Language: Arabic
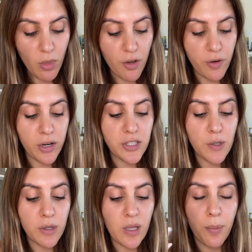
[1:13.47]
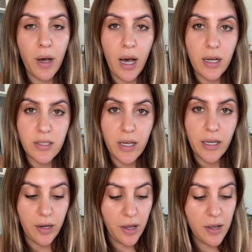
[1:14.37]
فأنا سويتها بقاعة
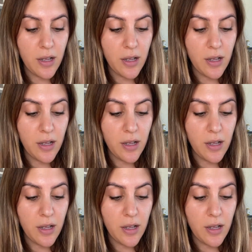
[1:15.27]
صغيرة